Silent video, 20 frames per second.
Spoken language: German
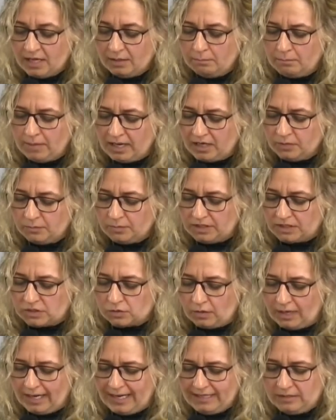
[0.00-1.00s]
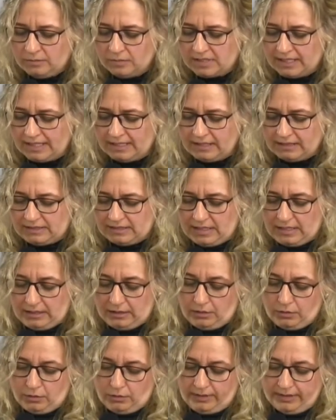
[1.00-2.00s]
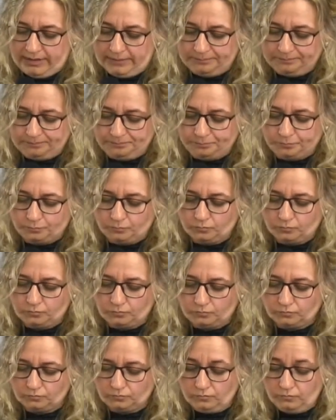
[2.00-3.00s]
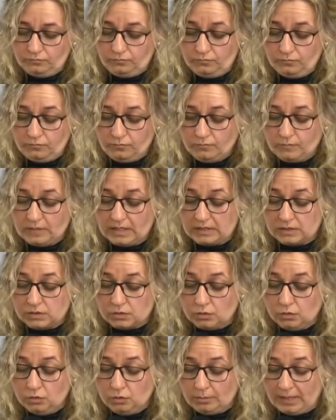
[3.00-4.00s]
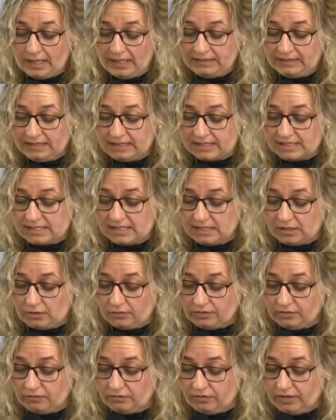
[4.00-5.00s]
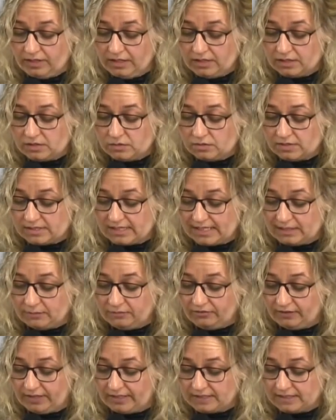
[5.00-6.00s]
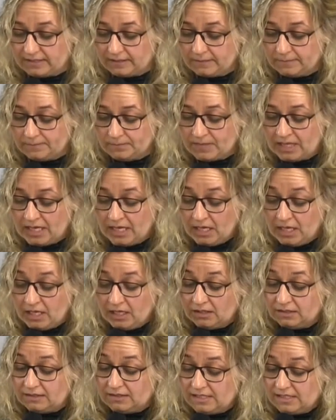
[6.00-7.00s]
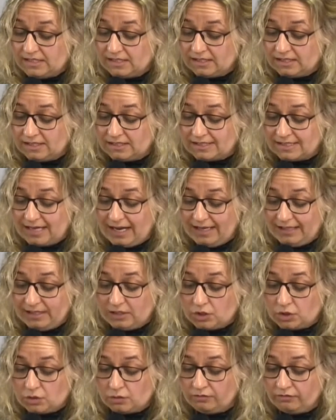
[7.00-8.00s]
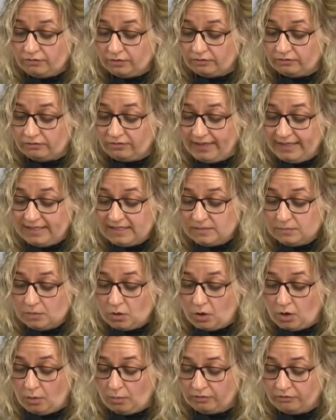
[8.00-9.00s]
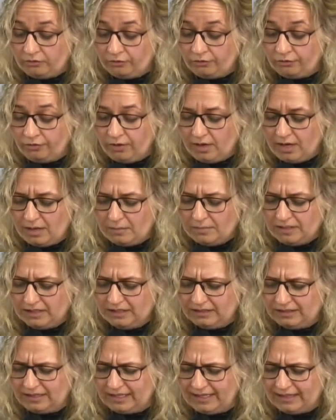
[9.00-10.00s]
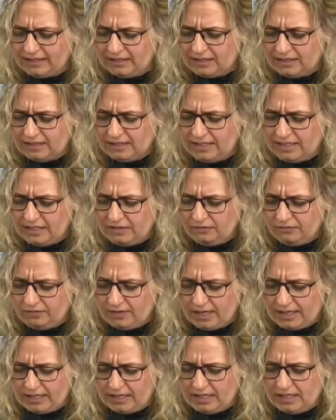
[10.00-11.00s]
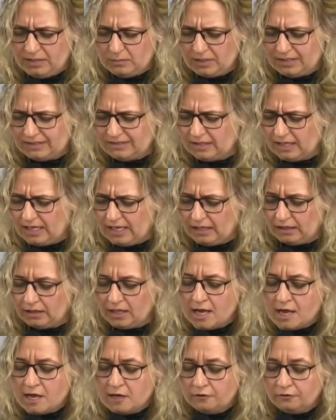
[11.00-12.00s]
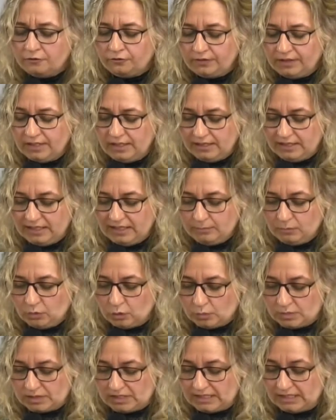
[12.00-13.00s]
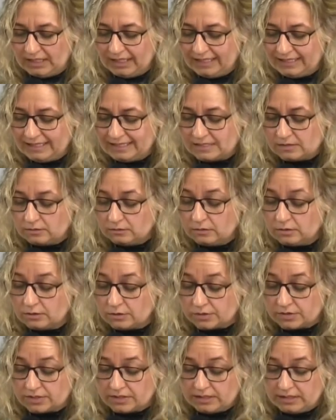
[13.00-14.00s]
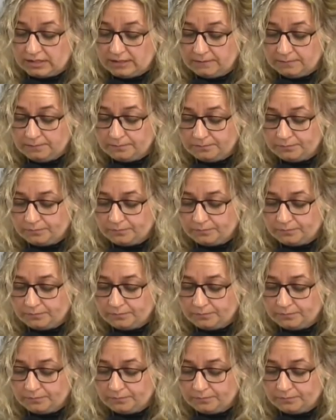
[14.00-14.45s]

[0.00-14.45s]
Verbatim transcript: Mach mich zu einem deiner Tagelöhner. So machte er sich auf den Weg zu seinem Vater. Dieser sah ihn schon von weitem kommen, voller Mitleid lief er ihm entgegen, fiel ihm um den Hals und küsste ihn.